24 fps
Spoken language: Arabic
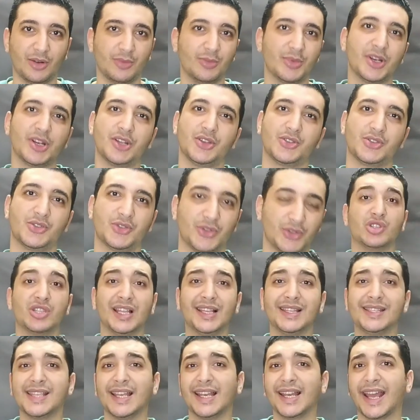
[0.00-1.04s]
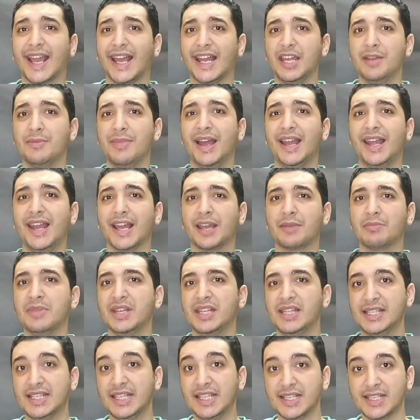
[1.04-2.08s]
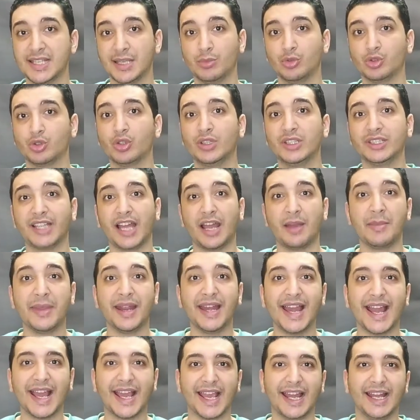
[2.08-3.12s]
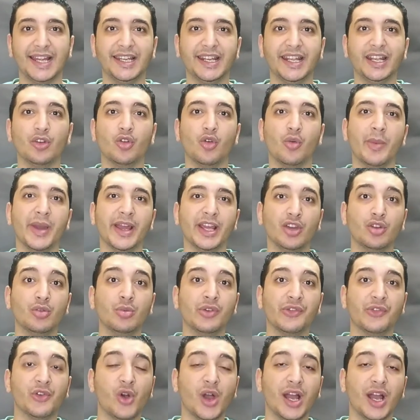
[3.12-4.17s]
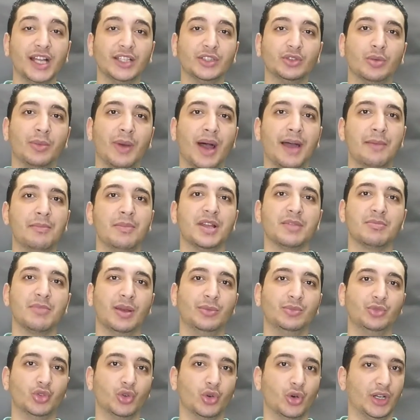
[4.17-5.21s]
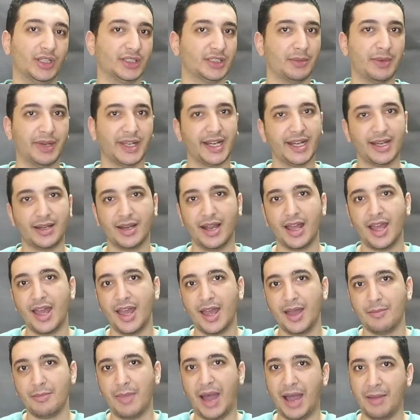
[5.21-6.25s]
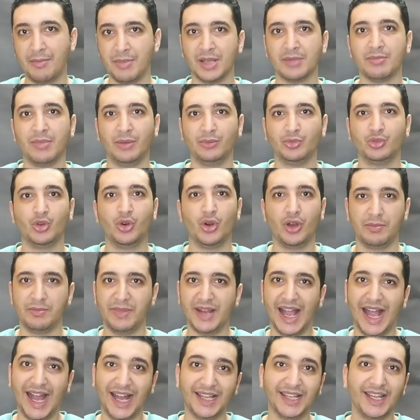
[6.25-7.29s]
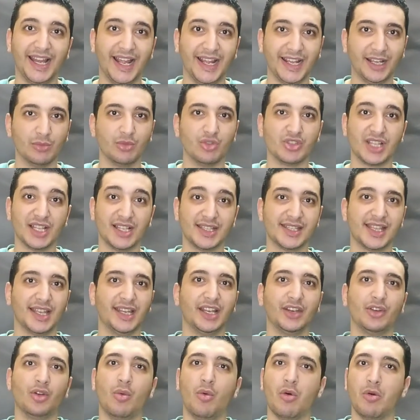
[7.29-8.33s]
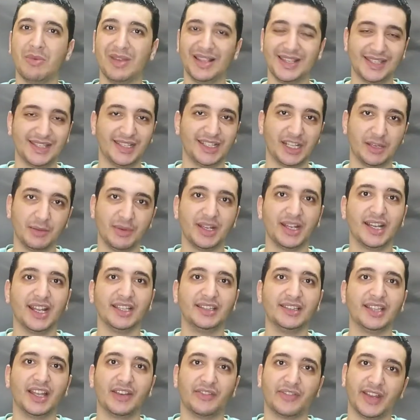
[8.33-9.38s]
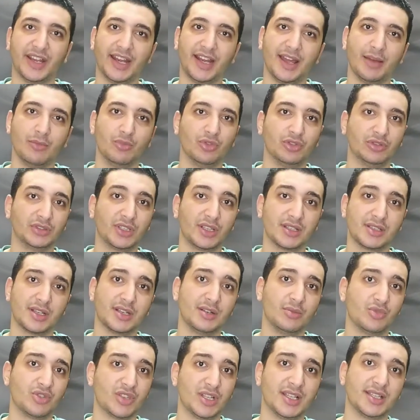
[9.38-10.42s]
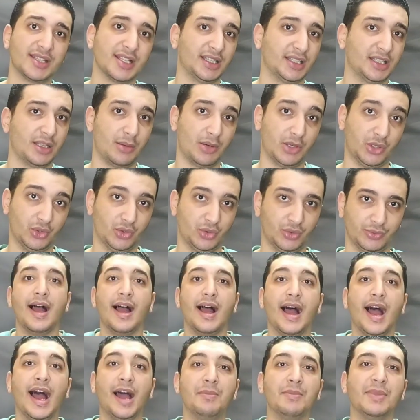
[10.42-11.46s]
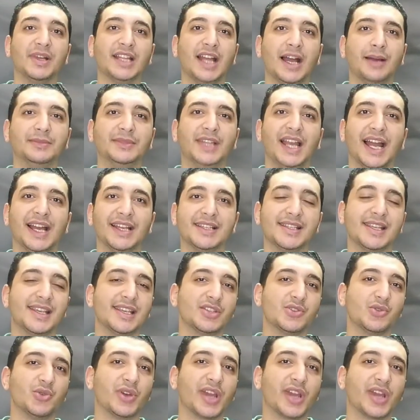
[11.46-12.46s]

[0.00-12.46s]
ربنا يستر مسلسل خلي بالك من زيزي بطولة أمينة خليل وبيومي فؤاد ومحمد ممدوح طبعا محمد ممدوح بيعلي أي مسلسل لأنه ممثل كبير جدا فأنا منتظر المسلسل ده برضه أحمد عبد العزيز